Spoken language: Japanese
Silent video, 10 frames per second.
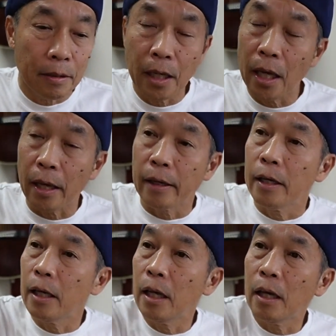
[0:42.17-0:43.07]
で、
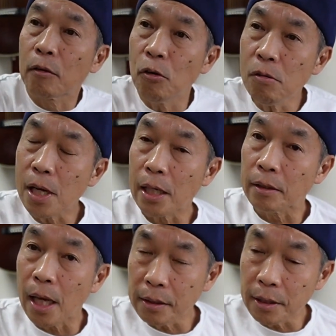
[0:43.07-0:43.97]
今
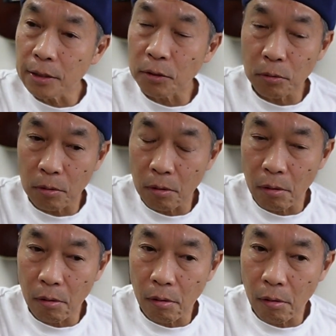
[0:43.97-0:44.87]
回なぜそ
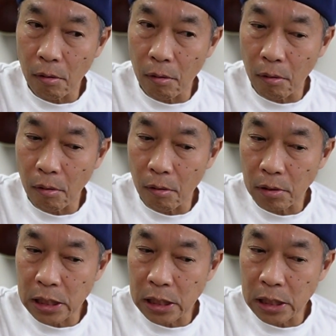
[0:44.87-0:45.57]
の